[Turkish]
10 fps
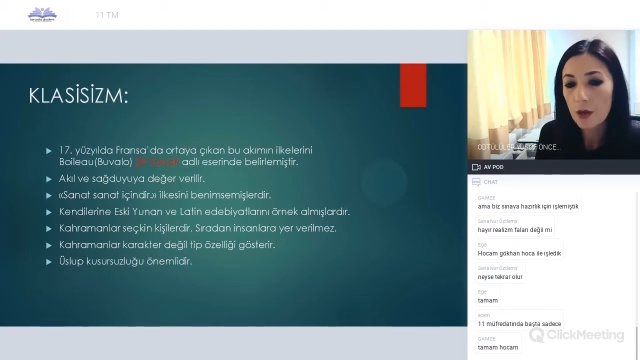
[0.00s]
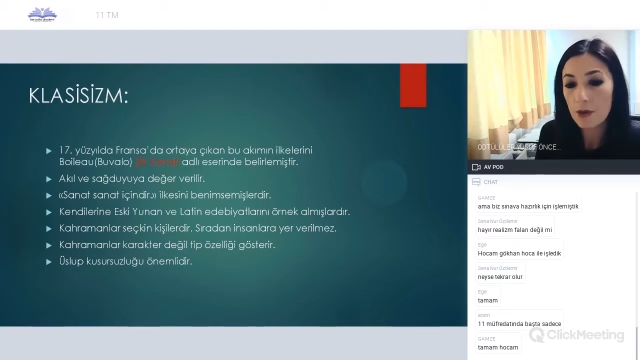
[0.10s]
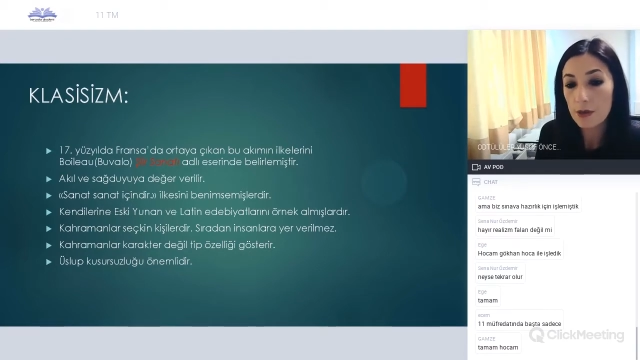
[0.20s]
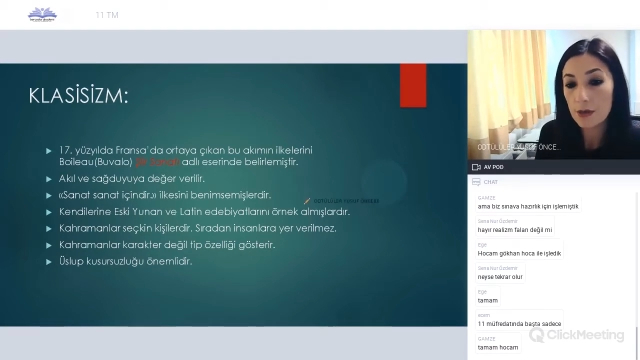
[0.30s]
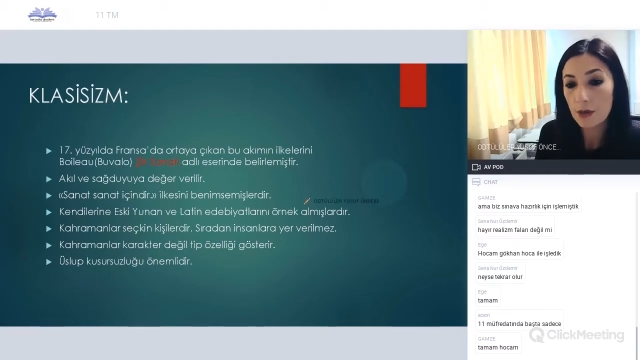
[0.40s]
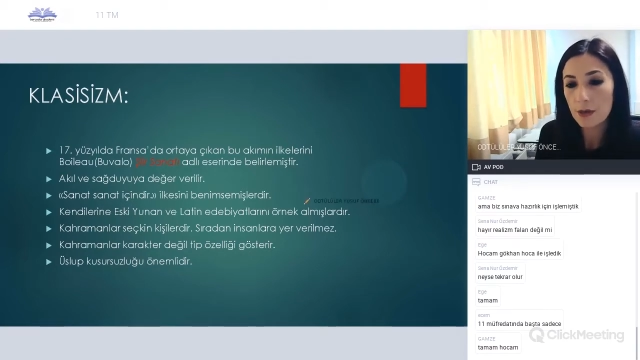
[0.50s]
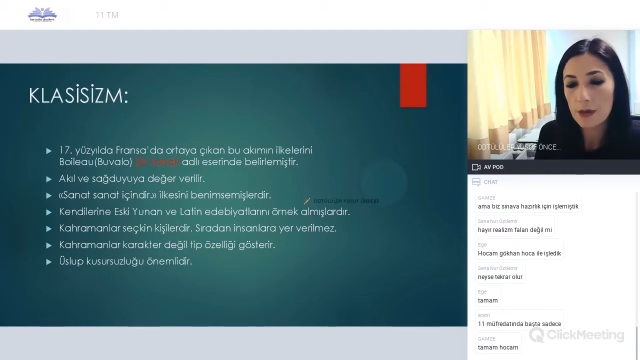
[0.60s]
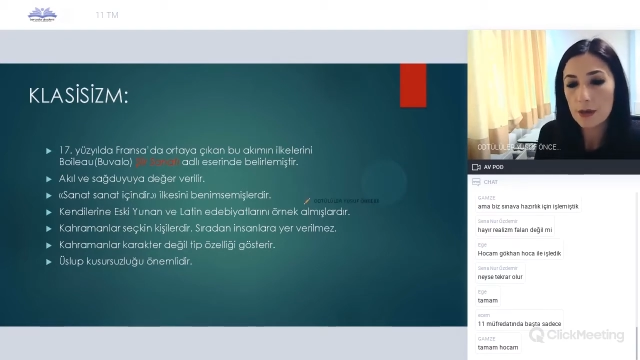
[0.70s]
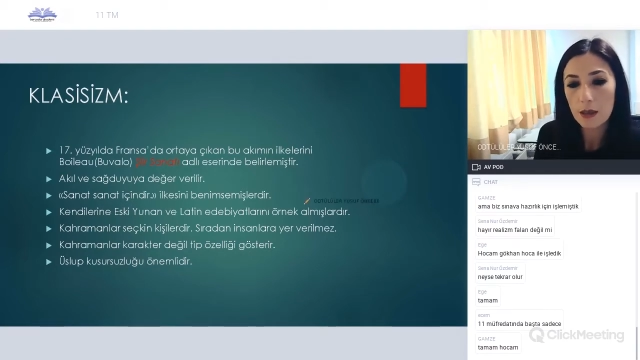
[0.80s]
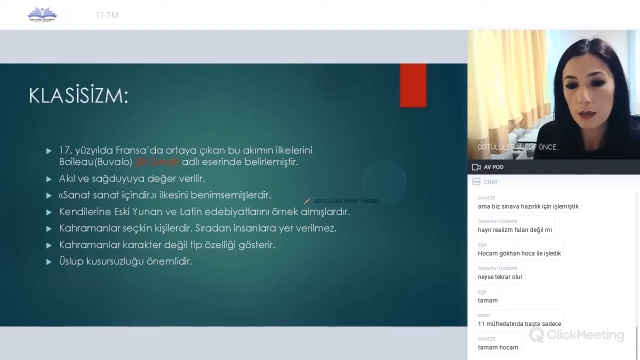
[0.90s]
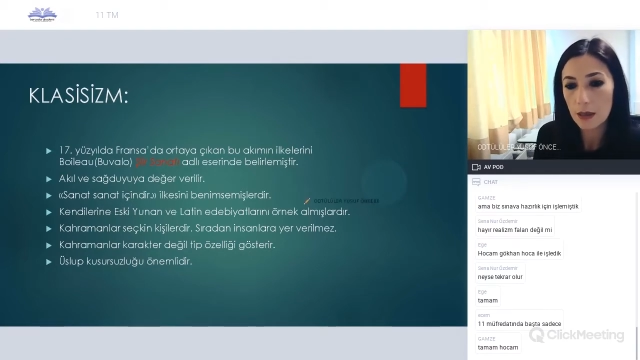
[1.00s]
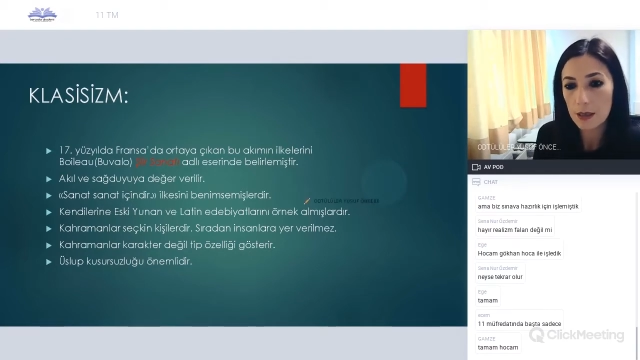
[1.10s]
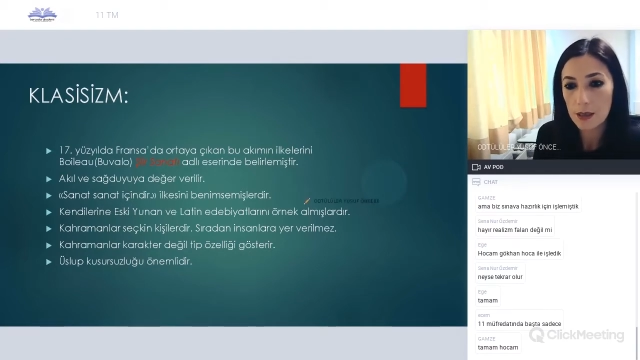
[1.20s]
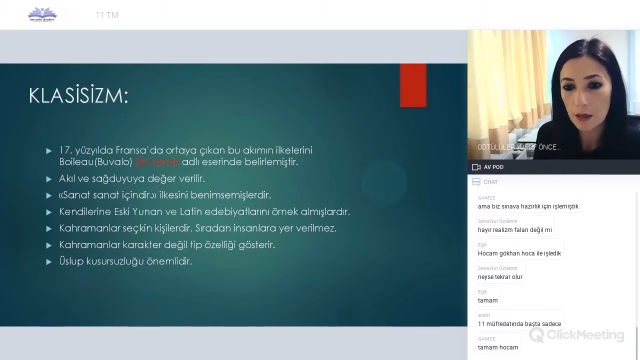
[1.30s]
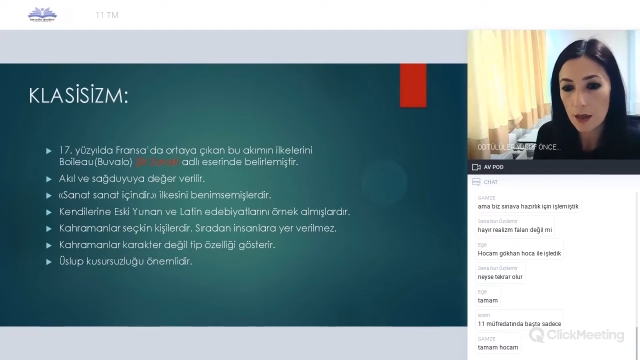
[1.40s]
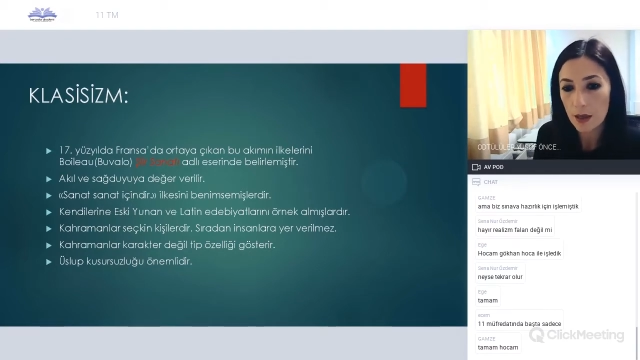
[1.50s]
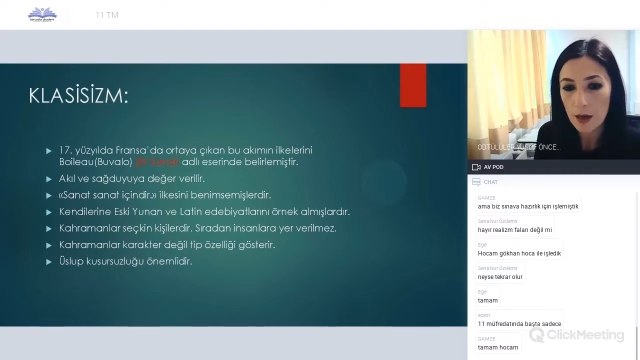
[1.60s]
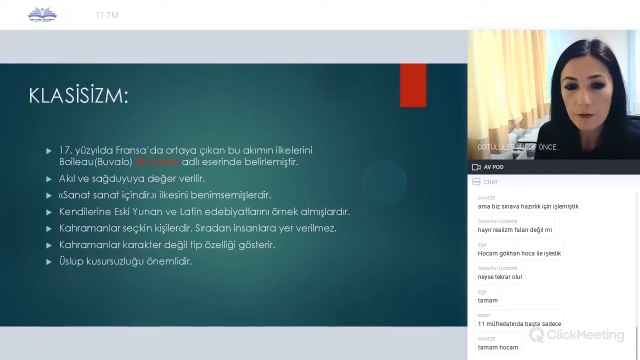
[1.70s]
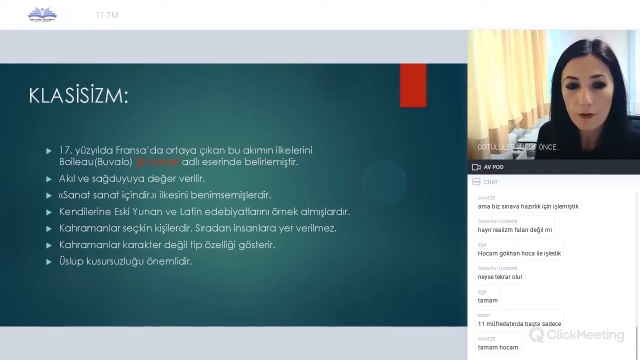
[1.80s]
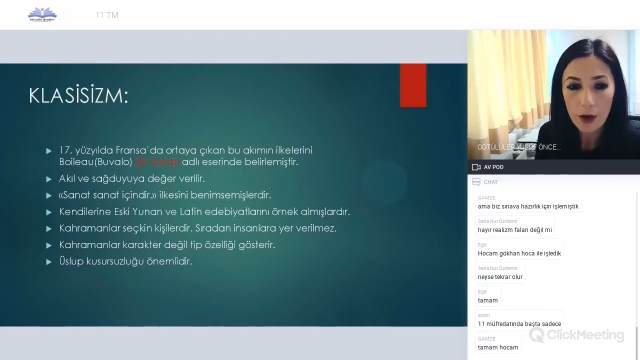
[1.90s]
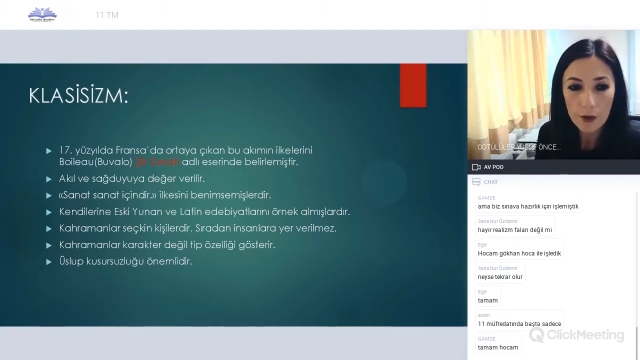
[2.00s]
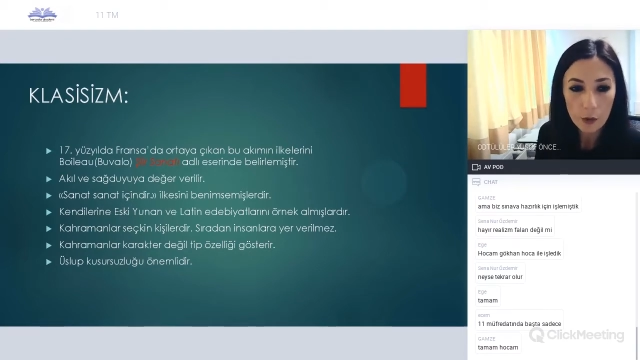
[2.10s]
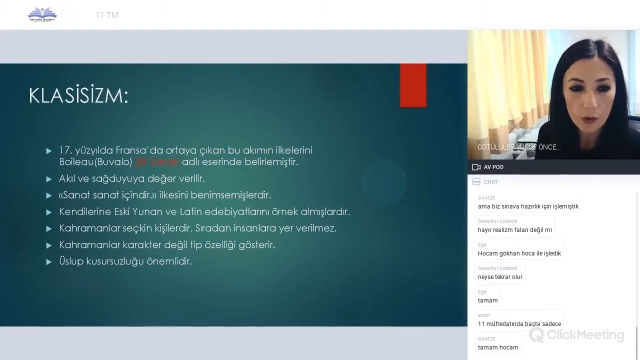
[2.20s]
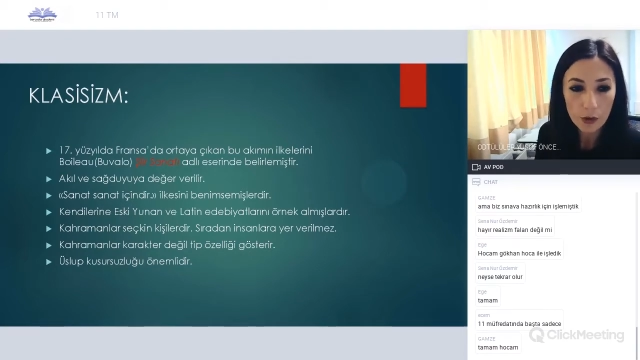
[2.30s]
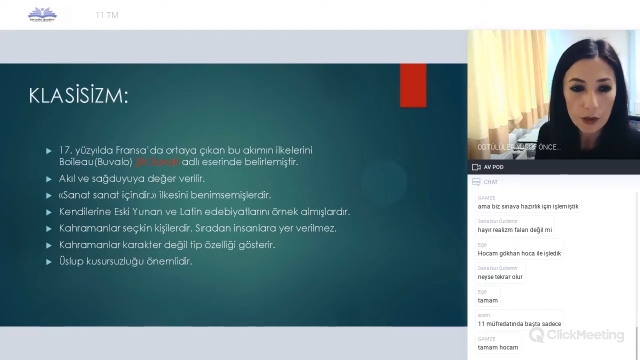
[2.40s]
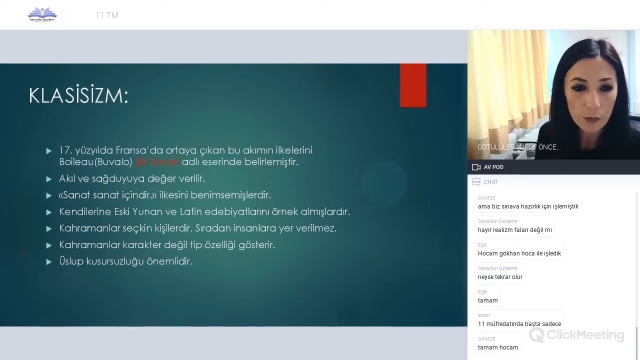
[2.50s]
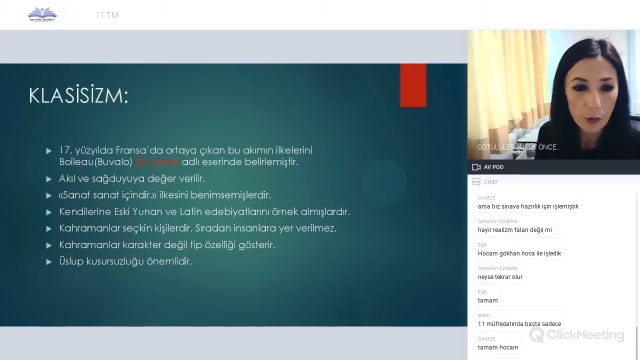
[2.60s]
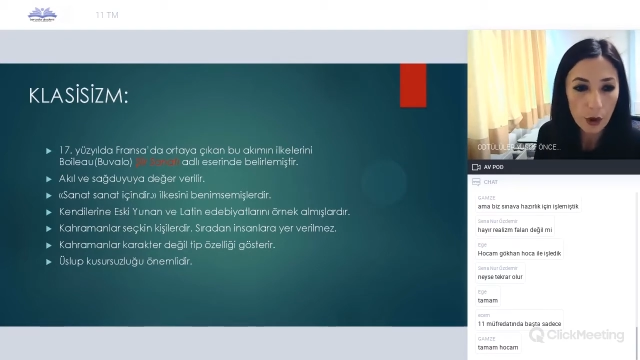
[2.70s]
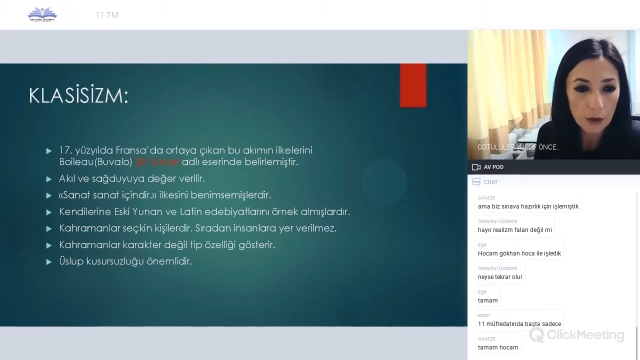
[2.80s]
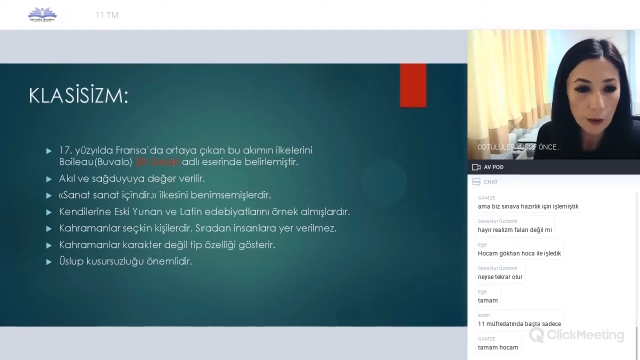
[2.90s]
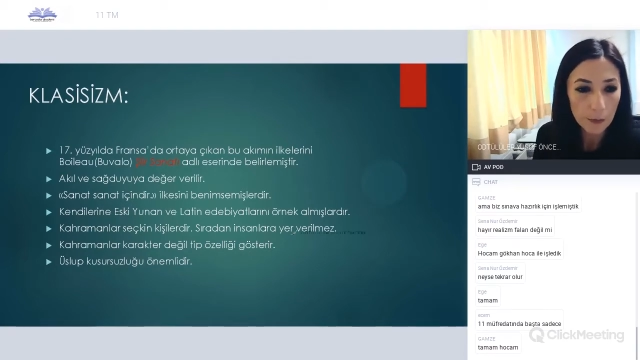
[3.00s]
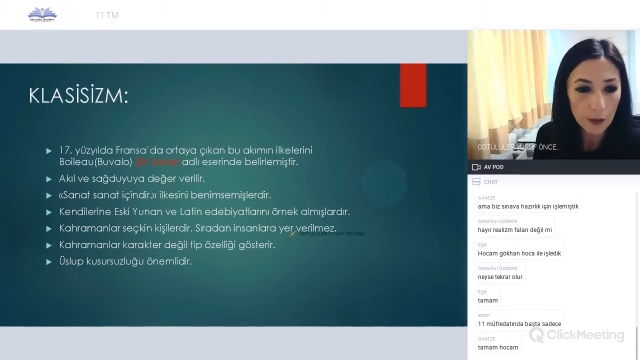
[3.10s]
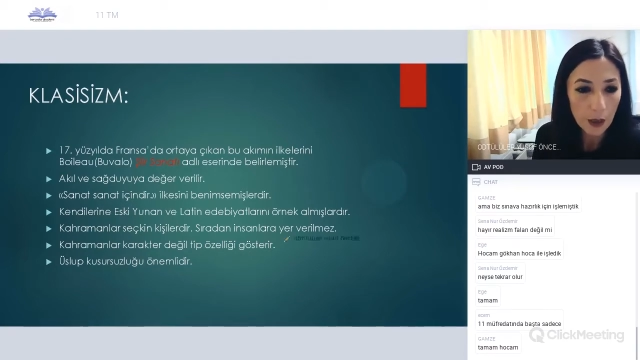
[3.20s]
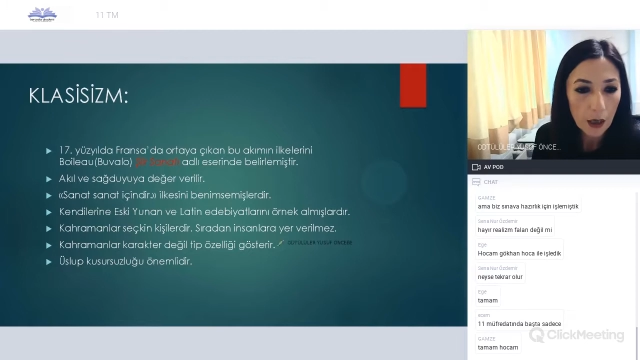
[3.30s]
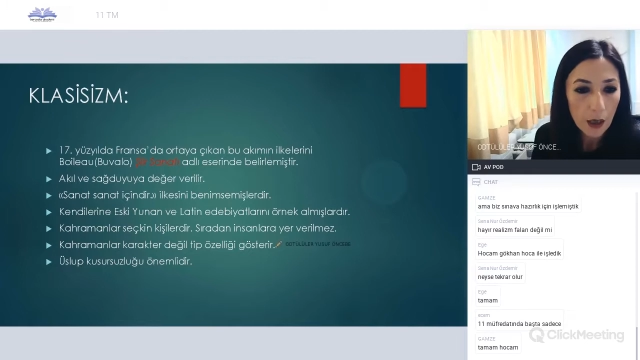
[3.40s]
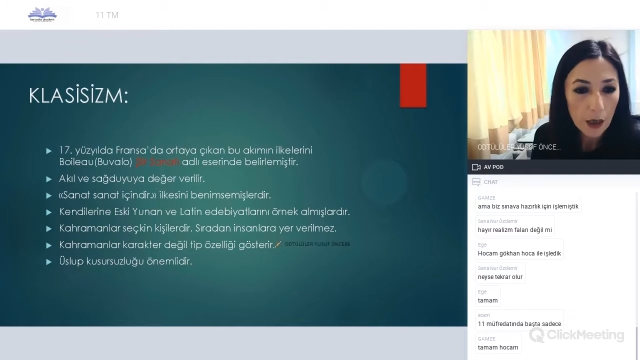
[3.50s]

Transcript: ve sıradan insanlara kesinlikle yer vermiyorlar bu anlamda.